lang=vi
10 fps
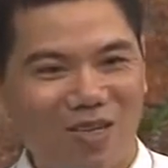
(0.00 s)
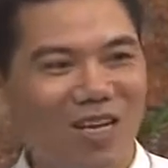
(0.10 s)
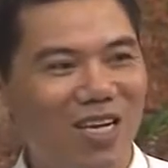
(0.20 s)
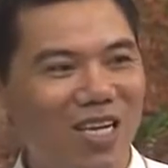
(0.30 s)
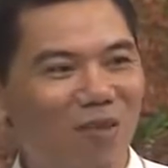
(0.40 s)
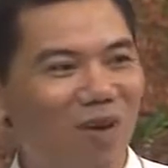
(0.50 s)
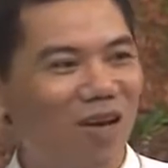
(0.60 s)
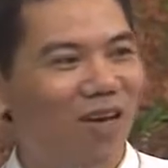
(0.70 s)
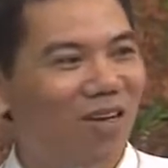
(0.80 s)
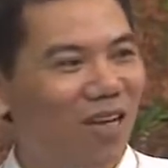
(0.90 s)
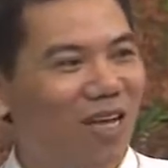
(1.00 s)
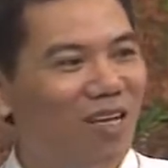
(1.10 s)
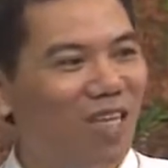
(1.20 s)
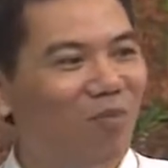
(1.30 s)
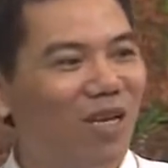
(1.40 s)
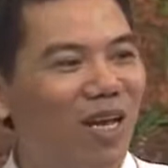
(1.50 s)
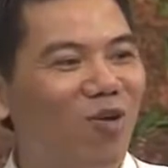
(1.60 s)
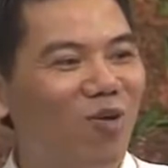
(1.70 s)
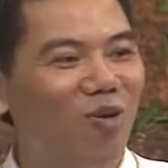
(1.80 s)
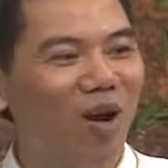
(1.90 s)
Nhất là khi mà cái người thân mình đang
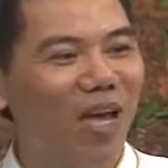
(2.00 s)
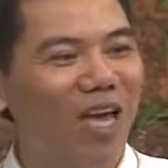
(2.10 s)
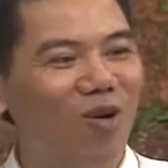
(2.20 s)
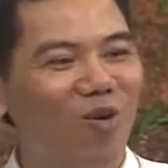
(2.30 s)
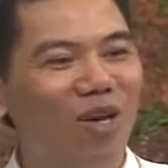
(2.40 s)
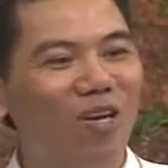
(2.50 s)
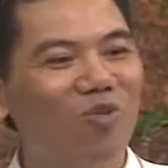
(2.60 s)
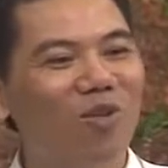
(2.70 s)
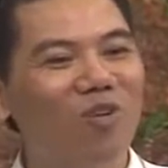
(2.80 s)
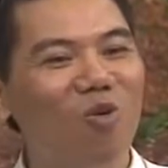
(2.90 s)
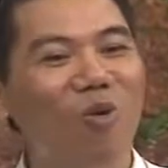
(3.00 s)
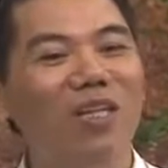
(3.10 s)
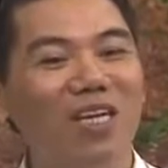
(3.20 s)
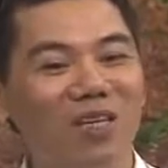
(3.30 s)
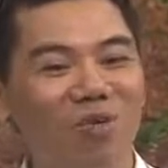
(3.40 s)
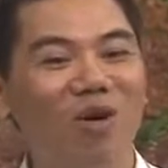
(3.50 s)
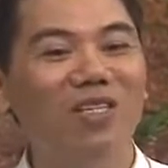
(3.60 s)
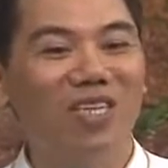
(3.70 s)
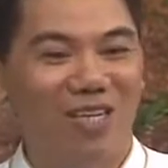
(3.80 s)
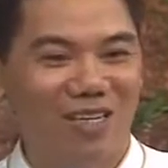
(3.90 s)
đau khổ, họ hay có những cái ngôn ngữ của oán trách, của
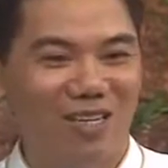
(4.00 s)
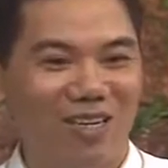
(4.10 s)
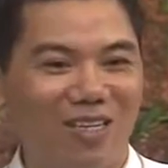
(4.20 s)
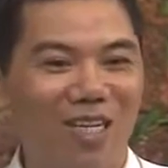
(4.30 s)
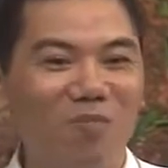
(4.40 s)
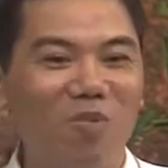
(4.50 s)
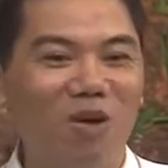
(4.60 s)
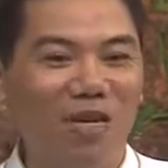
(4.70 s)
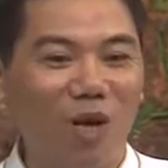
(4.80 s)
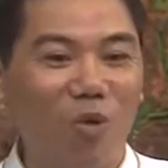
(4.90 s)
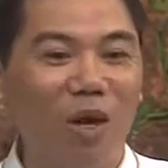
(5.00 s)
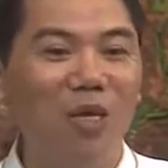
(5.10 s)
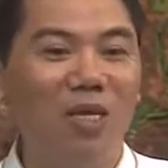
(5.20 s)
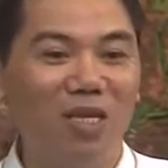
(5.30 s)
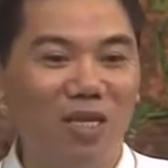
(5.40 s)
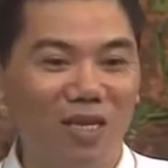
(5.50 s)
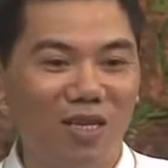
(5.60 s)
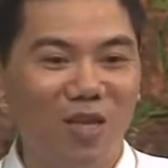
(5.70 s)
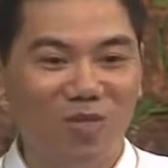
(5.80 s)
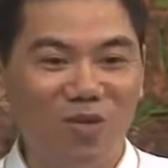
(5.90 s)
hờn giận, trách móc người này oán người kia,
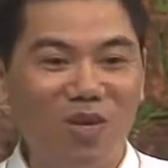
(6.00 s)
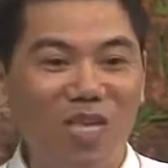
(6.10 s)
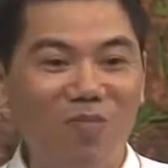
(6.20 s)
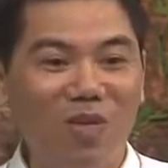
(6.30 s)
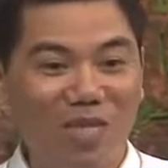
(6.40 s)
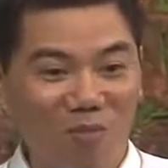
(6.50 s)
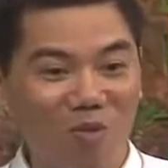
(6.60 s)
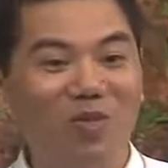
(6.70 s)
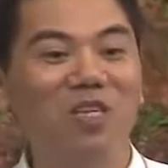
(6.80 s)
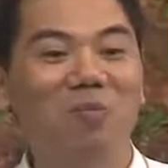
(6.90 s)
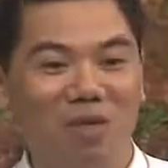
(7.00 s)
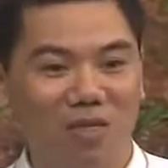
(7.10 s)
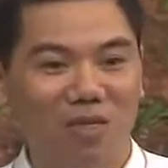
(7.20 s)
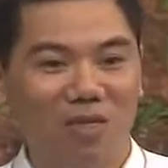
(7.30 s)
thậm chí đôi khi mình trách móc của chính mình.